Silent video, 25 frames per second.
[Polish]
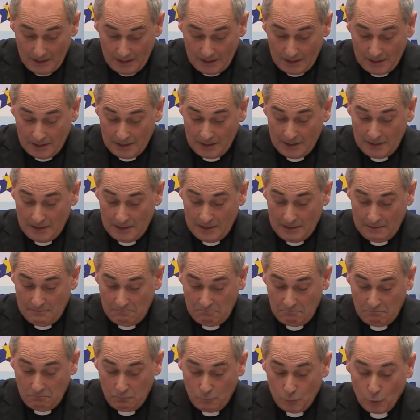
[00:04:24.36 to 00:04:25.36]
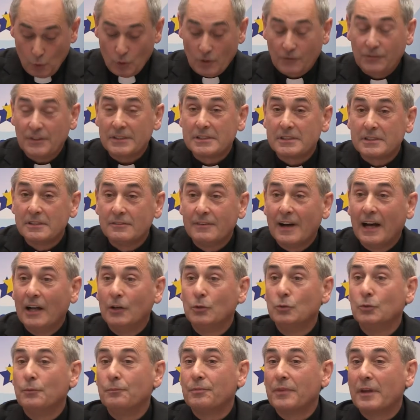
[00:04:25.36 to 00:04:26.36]
Y, biuro
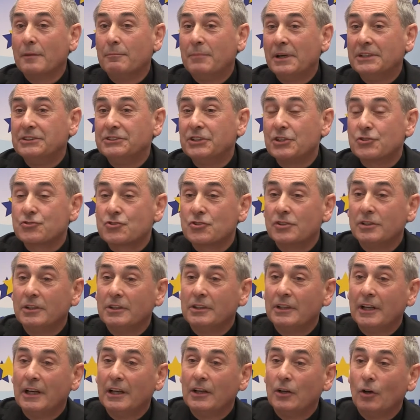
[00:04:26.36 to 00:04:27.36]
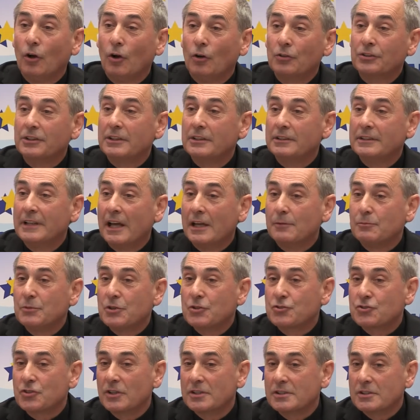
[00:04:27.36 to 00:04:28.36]
festiwalu będzie czynne od
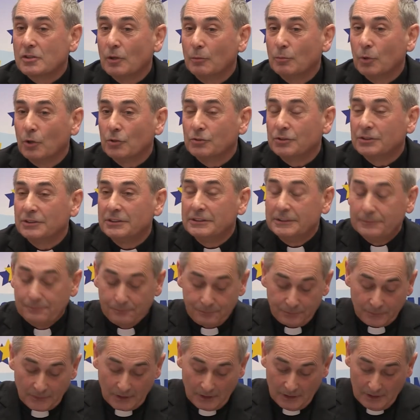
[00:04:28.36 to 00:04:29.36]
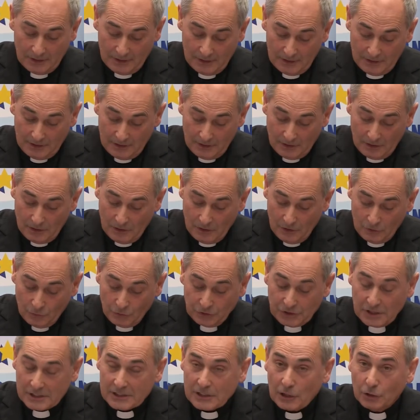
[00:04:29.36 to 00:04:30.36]
najbliższej soboty
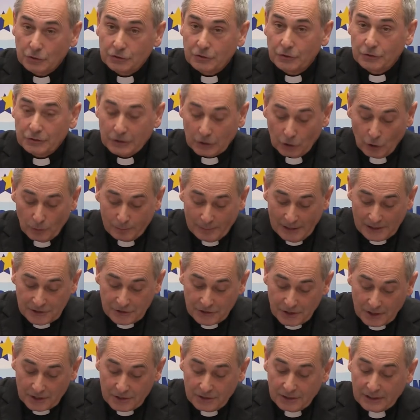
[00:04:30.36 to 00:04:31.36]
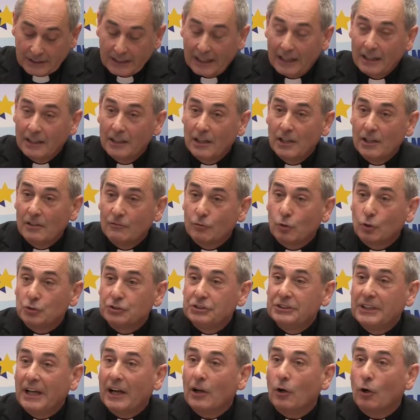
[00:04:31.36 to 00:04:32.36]
29 y, października w
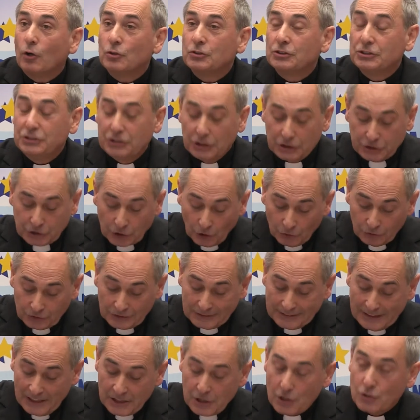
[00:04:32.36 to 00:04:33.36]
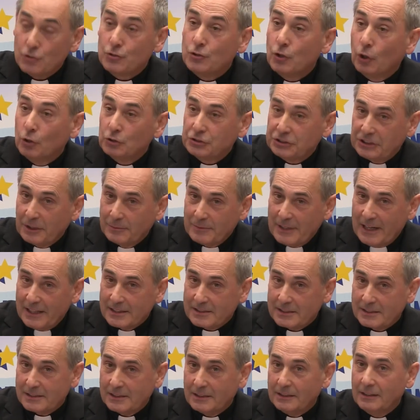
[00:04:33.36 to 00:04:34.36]
godzinach od 10 do
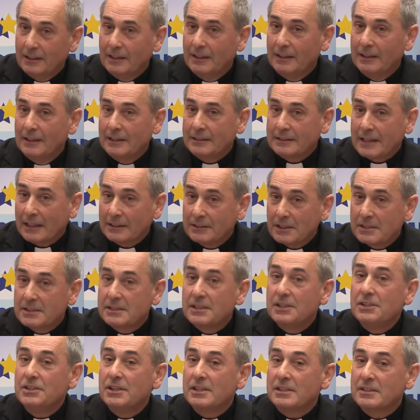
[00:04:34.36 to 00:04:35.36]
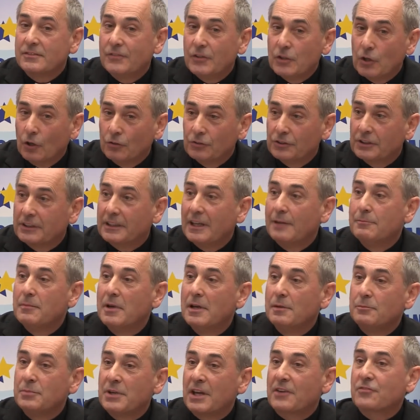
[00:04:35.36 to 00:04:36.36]
18. Tradycyjnie z wyjątkiem
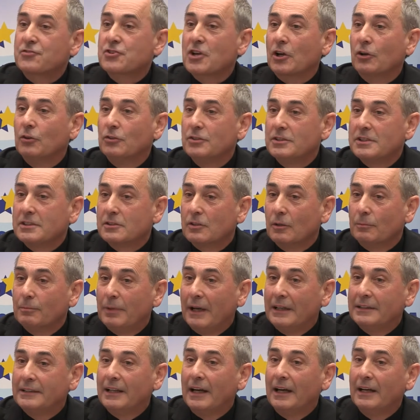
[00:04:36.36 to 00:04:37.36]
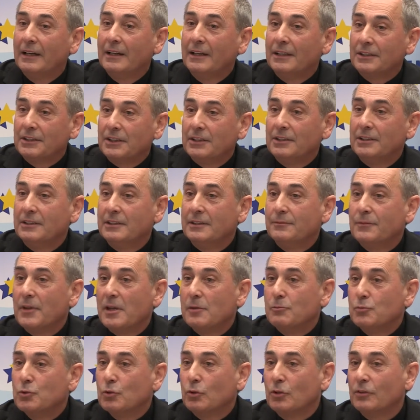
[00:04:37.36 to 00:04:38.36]
1 listopada, kiedy
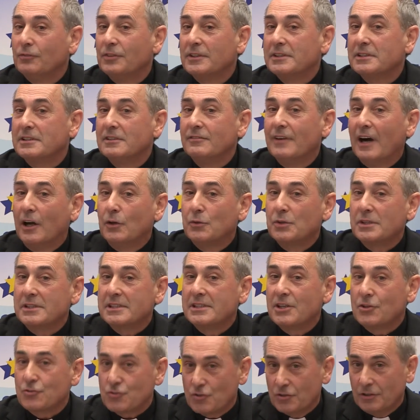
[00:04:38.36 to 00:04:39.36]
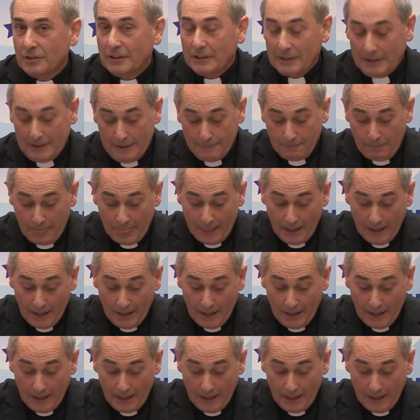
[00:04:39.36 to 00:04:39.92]
biuro festiwalu jest nieczynne.